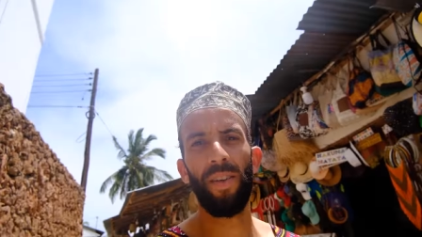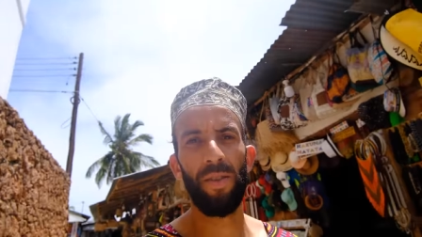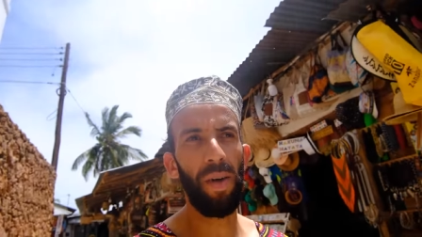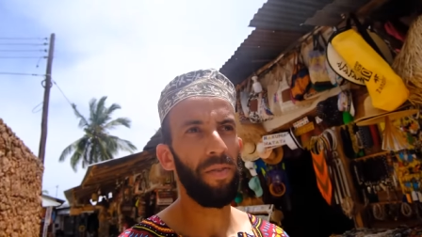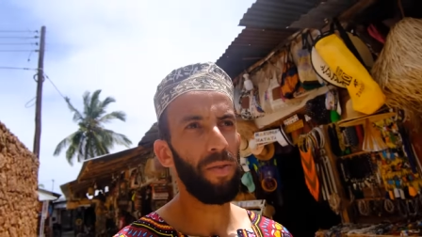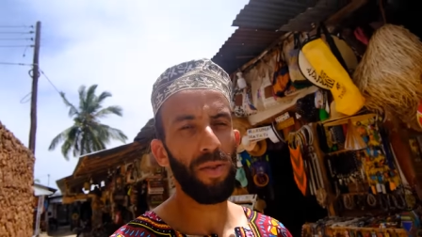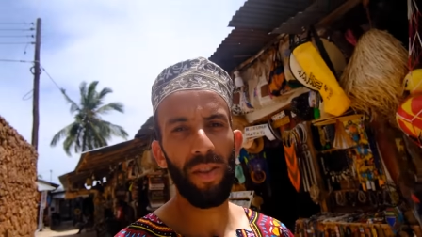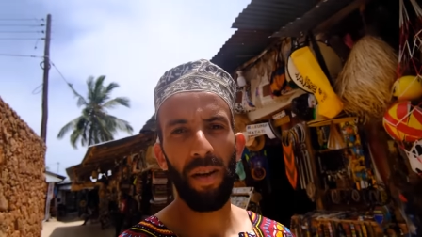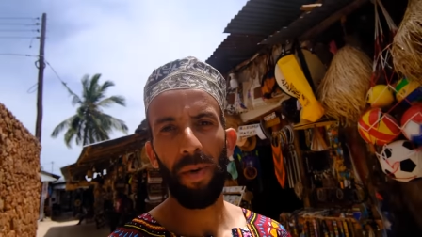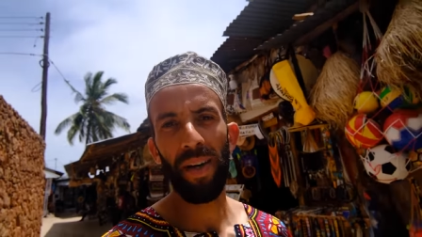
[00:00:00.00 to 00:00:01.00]
جماعة في
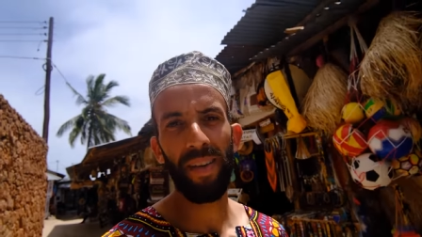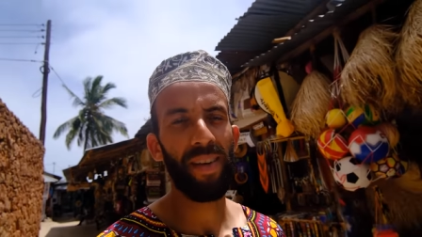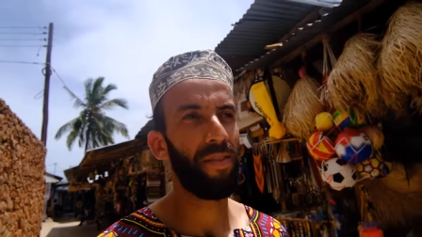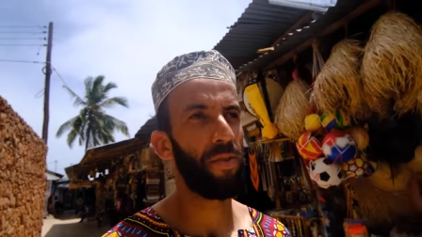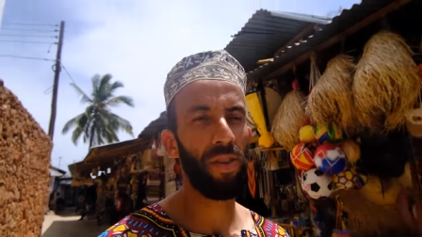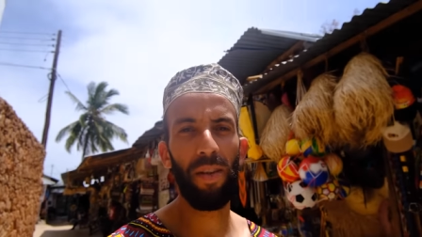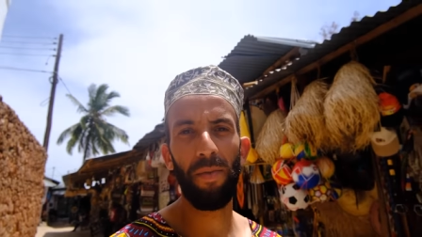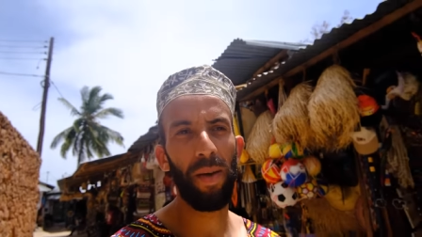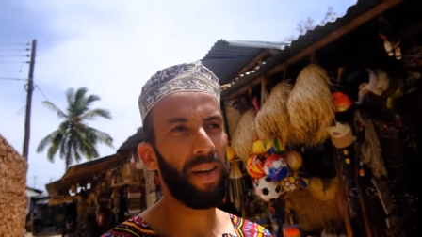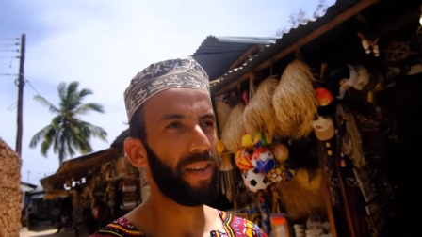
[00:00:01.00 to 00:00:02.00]
وسط البحر في وسط
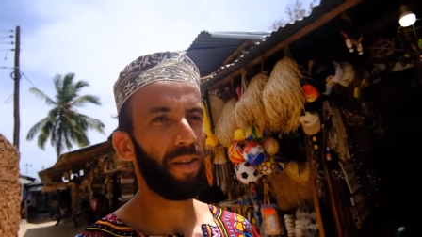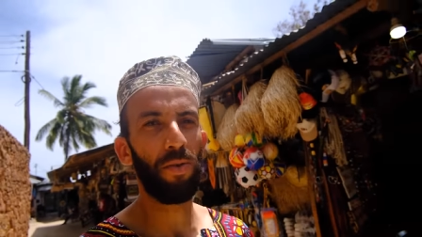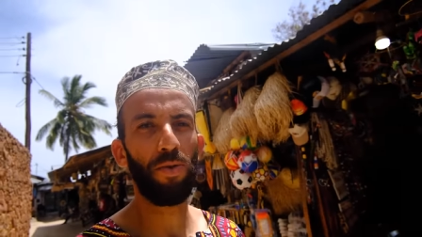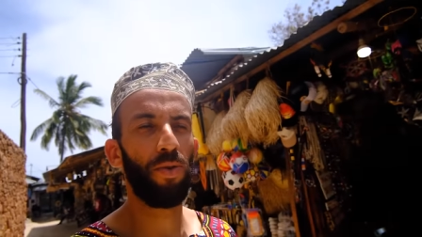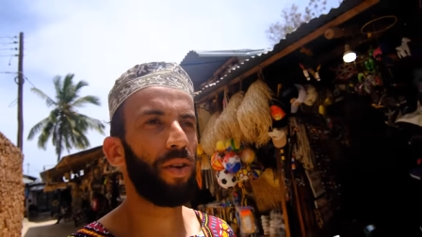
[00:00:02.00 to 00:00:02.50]
البحر تلقوا السوق